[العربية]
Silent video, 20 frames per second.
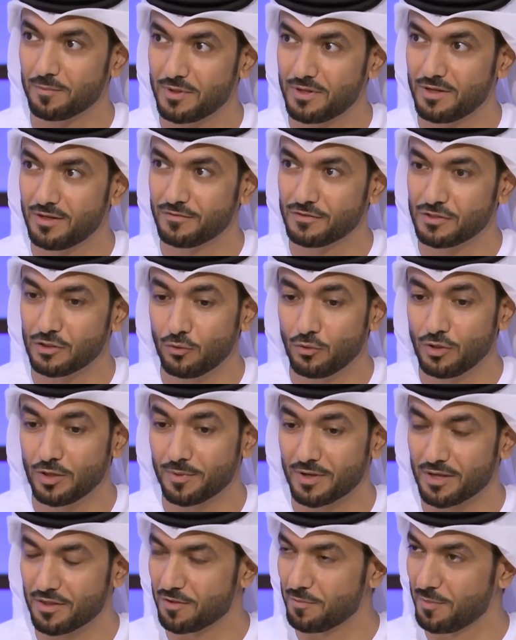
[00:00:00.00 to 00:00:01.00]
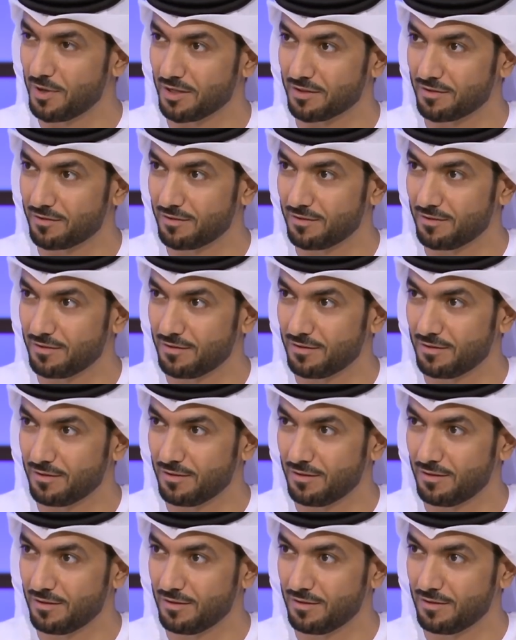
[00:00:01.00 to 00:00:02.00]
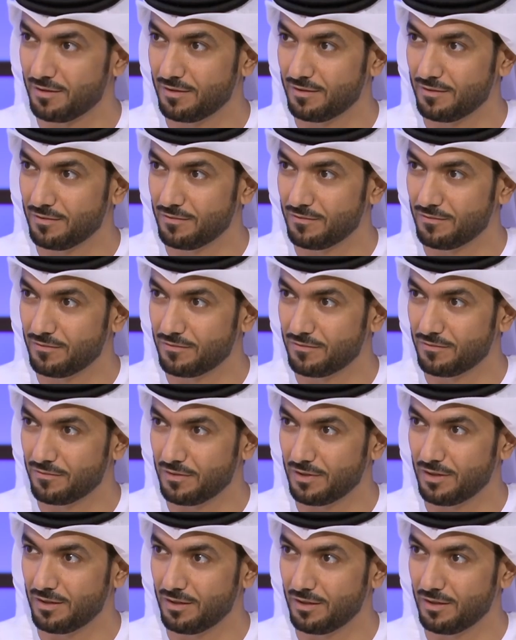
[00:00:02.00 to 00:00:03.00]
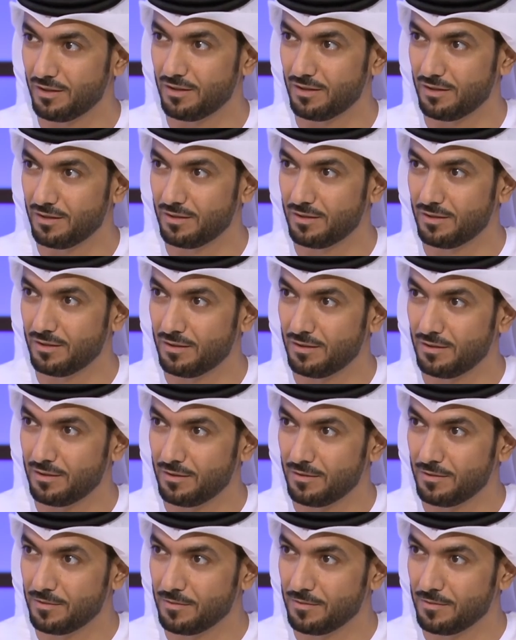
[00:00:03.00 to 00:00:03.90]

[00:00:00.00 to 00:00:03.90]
من نفسه هو يبغى اثبات صح صح فهو آه بخليه